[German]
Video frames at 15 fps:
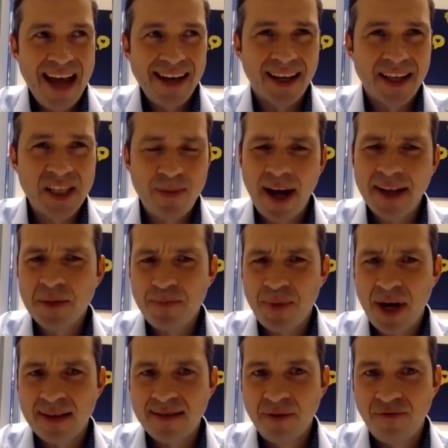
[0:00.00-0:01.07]
Der zweite
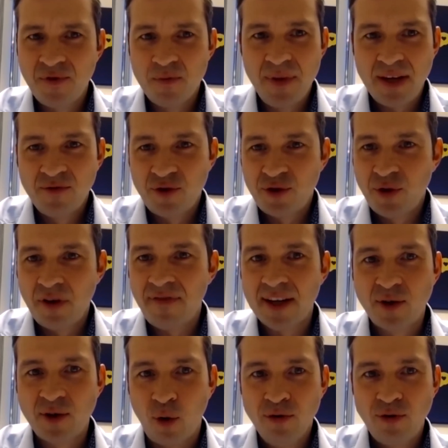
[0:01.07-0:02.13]
Part sind für mich ein Stück
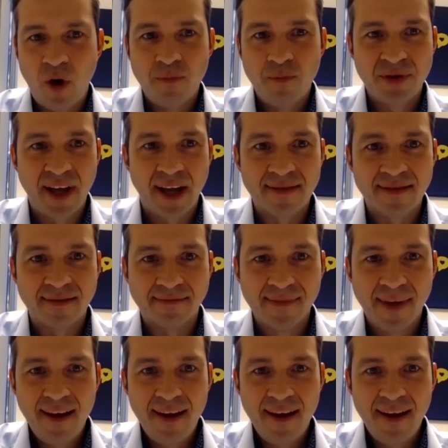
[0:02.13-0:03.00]
weit Grundkompetenzen.